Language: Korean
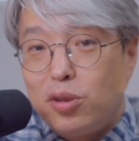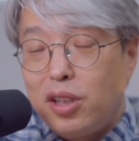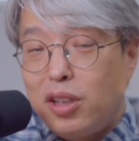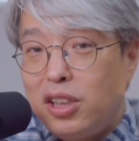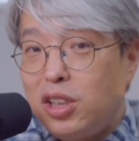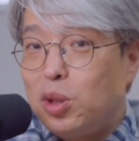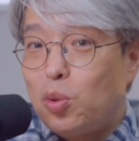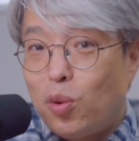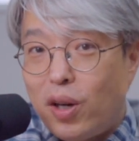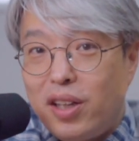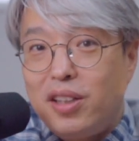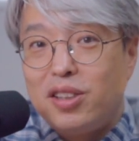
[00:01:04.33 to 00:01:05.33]
이제
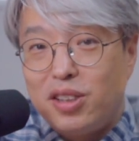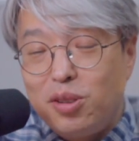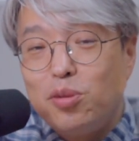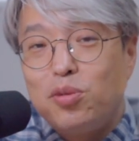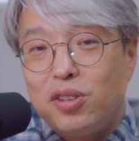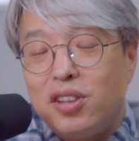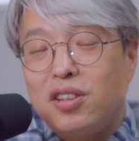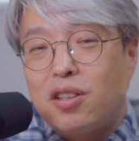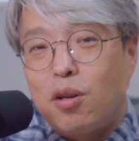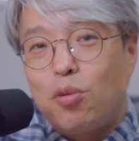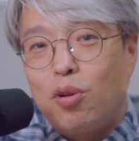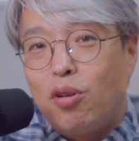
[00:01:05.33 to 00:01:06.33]
인지도가 있는
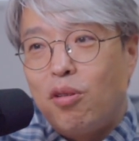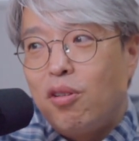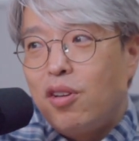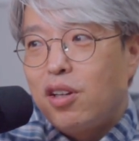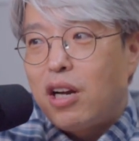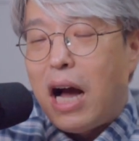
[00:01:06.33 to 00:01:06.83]
친구들이더라고요. 그러니까